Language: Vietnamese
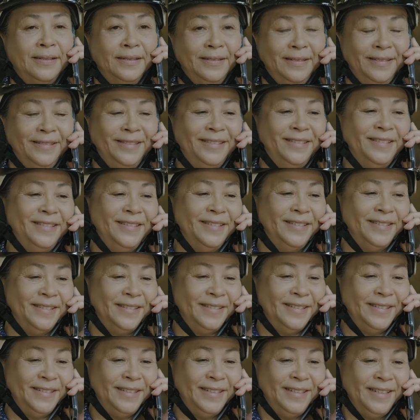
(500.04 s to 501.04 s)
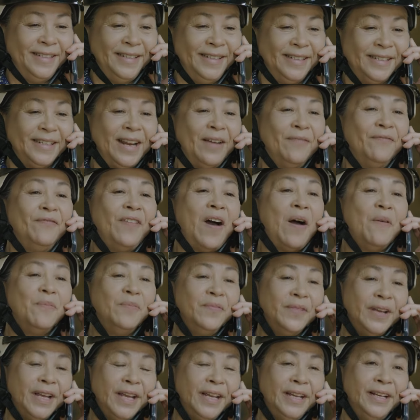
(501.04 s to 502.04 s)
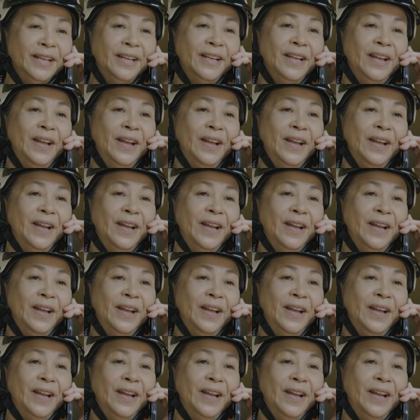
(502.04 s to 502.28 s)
Ừ. Thằng Phong ấy,